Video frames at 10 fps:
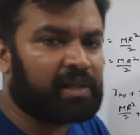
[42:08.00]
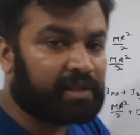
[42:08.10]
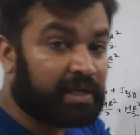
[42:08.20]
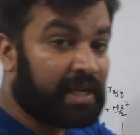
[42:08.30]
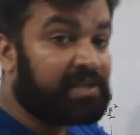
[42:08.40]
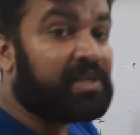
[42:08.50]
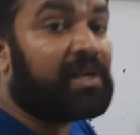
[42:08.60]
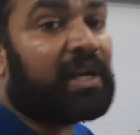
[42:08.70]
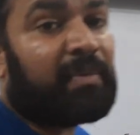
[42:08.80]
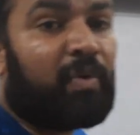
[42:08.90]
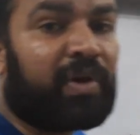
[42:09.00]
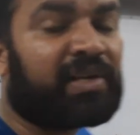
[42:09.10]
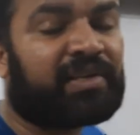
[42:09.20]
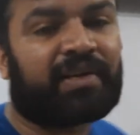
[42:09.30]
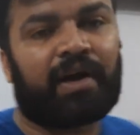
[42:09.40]
हैं टेंजेंट के अबाउट कैसे
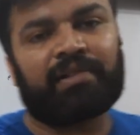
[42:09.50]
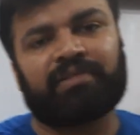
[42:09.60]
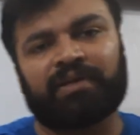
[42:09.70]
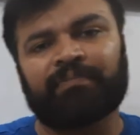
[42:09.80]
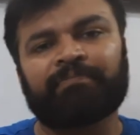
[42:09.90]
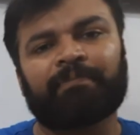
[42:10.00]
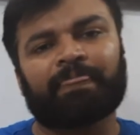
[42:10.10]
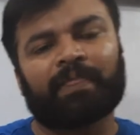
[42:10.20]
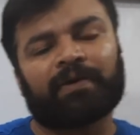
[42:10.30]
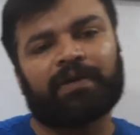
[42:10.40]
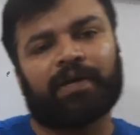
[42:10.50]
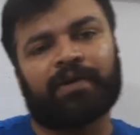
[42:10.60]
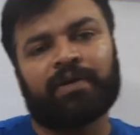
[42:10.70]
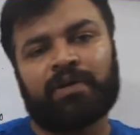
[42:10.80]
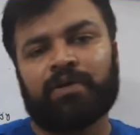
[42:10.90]
निकालते हैं ठीक है
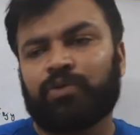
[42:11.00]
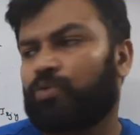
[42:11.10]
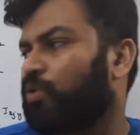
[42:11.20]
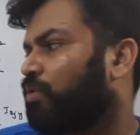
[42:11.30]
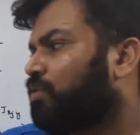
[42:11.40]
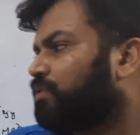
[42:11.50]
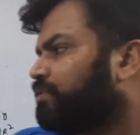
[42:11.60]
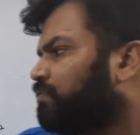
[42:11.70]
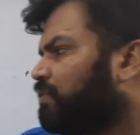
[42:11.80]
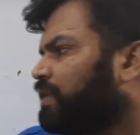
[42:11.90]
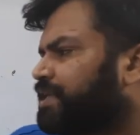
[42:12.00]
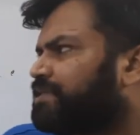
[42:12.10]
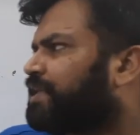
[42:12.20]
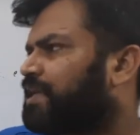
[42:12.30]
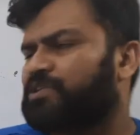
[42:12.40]
तो इस
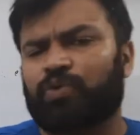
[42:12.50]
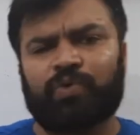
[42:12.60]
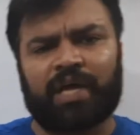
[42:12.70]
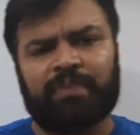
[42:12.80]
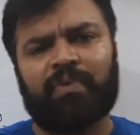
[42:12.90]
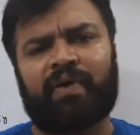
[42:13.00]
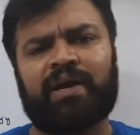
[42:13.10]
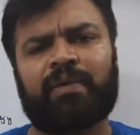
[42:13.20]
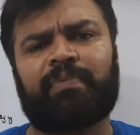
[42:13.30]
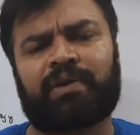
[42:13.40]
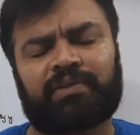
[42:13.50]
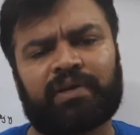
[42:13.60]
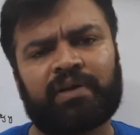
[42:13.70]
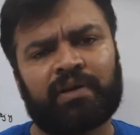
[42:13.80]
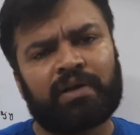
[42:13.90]
लेक्चर को यहीं पे वाइंड अप करते हैं
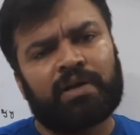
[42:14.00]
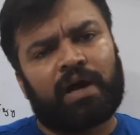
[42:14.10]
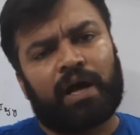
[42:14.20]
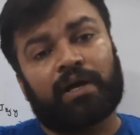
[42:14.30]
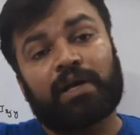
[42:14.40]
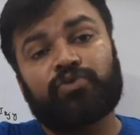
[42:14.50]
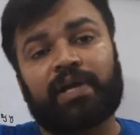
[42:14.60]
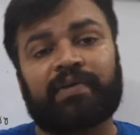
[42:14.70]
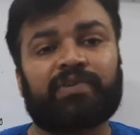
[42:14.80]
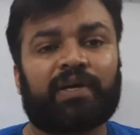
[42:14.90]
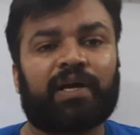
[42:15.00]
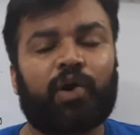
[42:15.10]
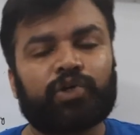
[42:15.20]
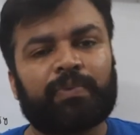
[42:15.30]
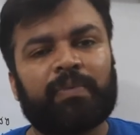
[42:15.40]
अगला जो लेक्चर रहेगा
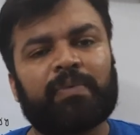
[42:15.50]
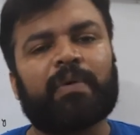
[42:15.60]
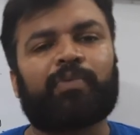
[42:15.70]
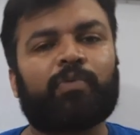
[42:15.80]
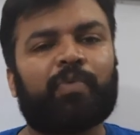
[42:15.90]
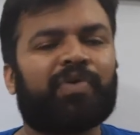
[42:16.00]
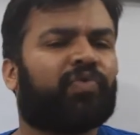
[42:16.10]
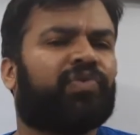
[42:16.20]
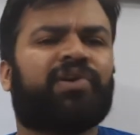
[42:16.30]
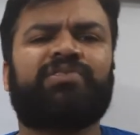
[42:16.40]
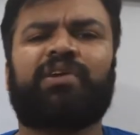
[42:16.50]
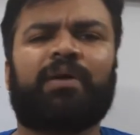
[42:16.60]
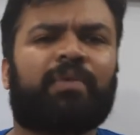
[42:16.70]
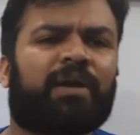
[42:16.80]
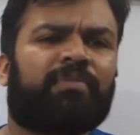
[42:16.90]
उसमें भी मैं आपको मोमेंट ऑफ इनर्शिया के
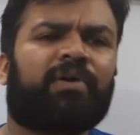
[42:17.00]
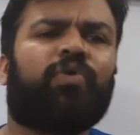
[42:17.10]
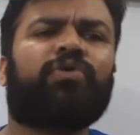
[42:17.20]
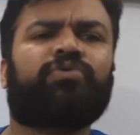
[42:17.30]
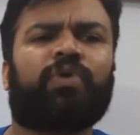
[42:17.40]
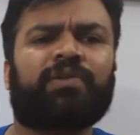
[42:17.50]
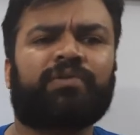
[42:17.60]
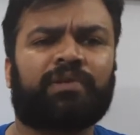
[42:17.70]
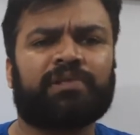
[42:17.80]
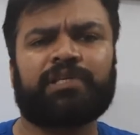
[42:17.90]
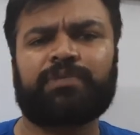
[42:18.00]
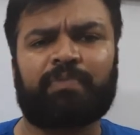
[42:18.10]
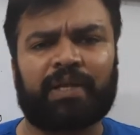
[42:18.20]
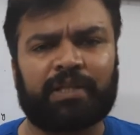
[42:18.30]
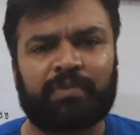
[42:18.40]
बारे में और थोड़ा दिलचस्प
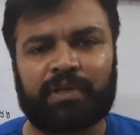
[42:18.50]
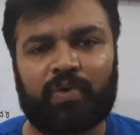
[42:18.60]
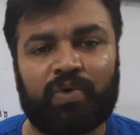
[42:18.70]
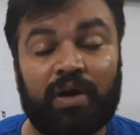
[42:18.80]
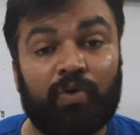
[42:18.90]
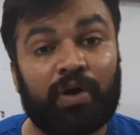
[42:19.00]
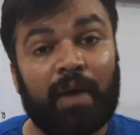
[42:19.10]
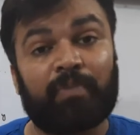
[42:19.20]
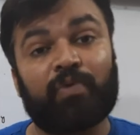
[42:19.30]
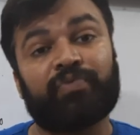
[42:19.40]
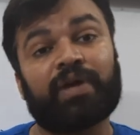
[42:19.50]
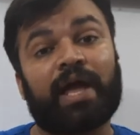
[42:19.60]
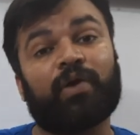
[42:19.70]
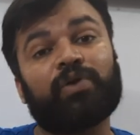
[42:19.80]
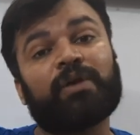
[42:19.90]
बातें बताऊंगा और आपको फिर
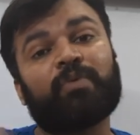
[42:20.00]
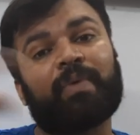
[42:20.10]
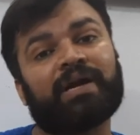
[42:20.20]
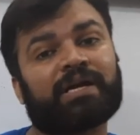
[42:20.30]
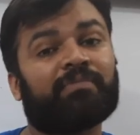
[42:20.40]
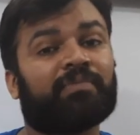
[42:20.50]
एंगुलर मोमेंटम